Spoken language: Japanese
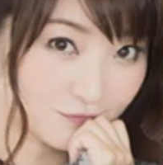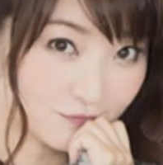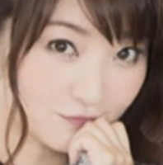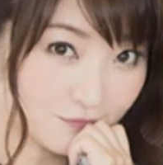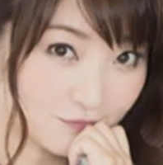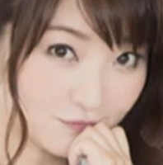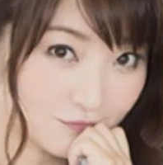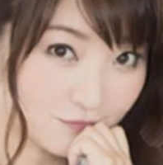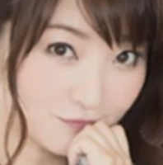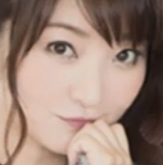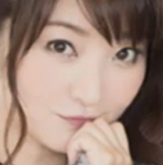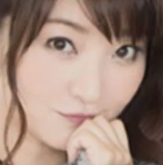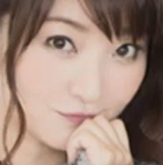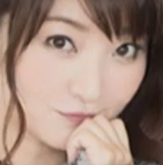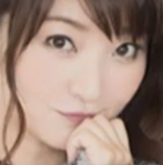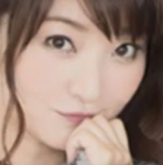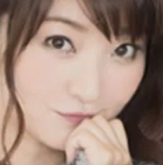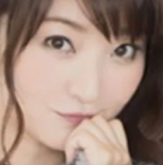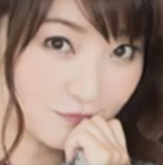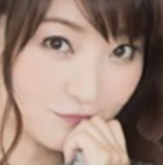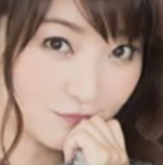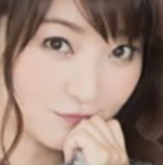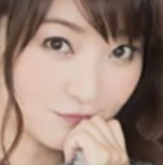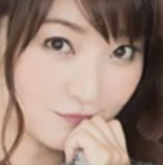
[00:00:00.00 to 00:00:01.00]
あアドレス
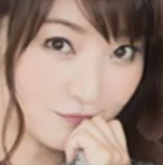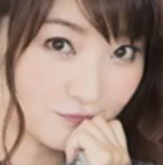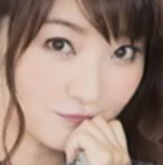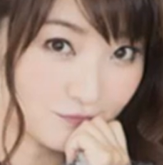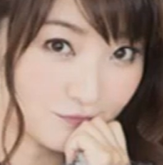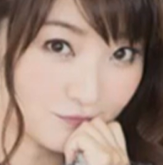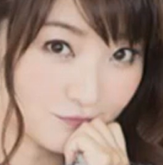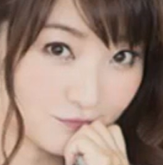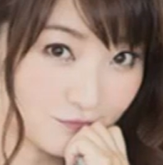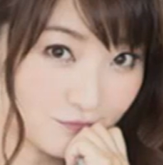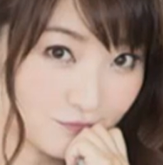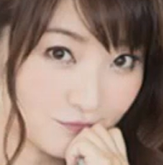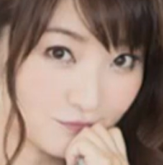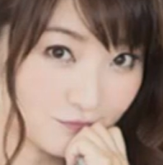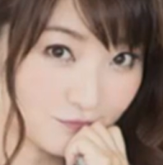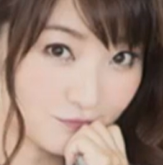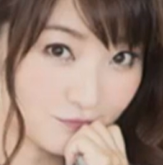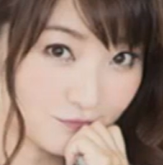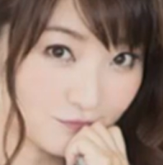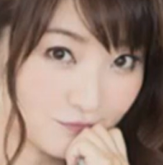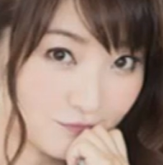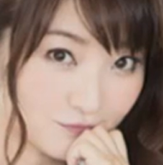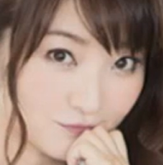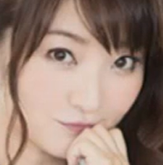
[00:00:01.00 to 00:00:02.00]
ねアドレス
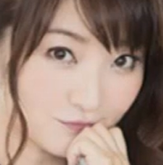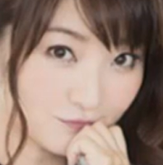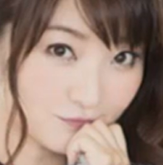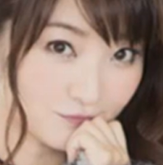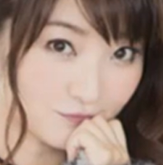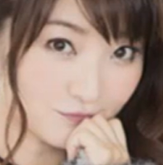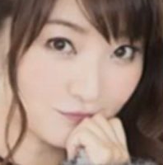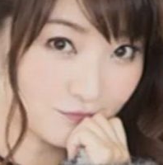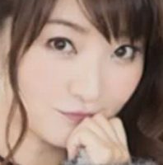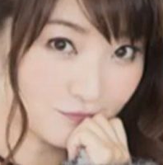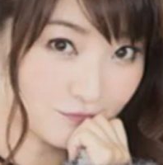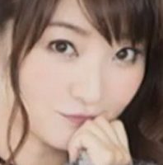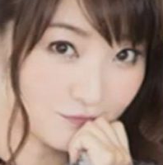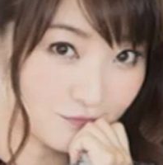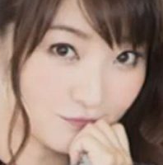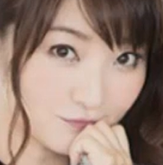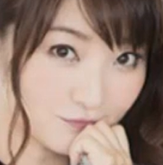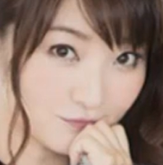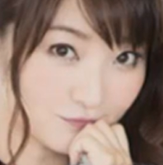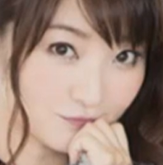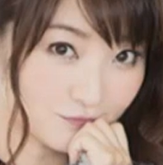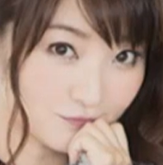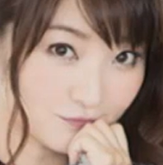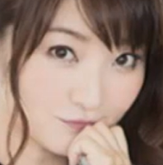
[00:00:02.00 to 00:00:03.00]
作りましょうじゃ
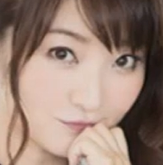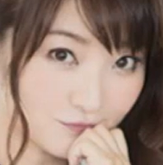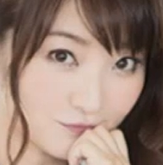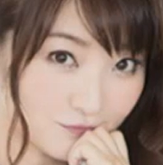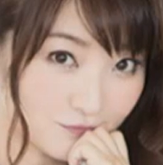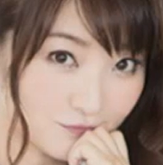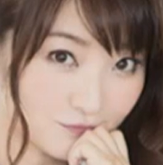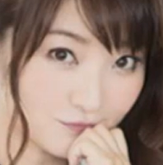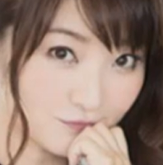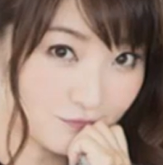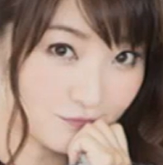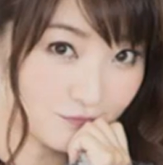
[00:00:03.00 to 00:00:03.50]
あ今さ